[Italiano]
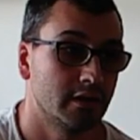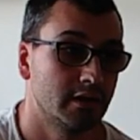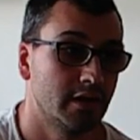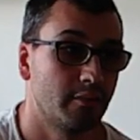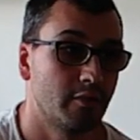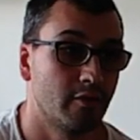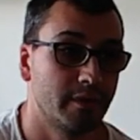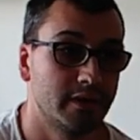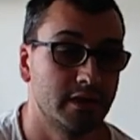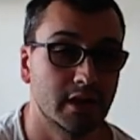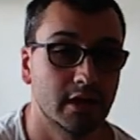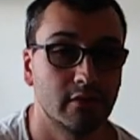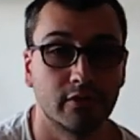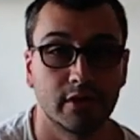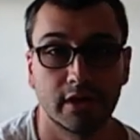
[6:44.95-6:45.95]
la pompa di
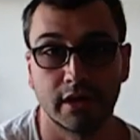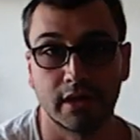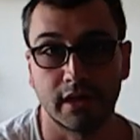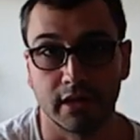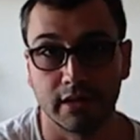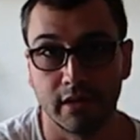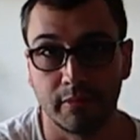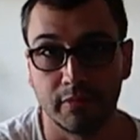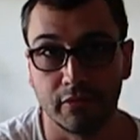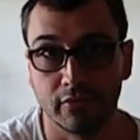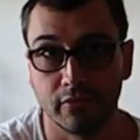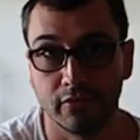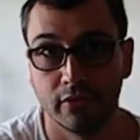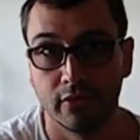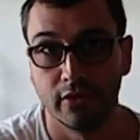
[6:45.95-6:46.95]
calore richiede
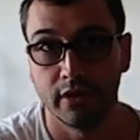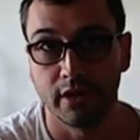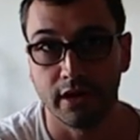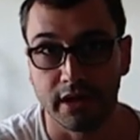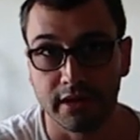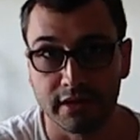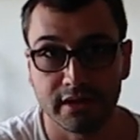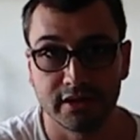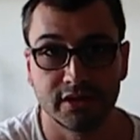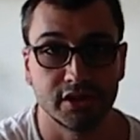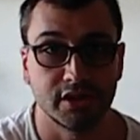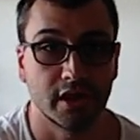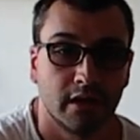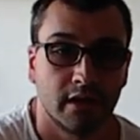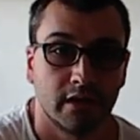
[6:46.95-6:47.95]
più
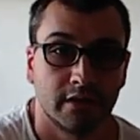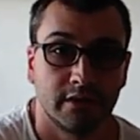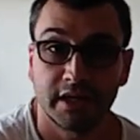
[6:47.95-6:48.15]
energia.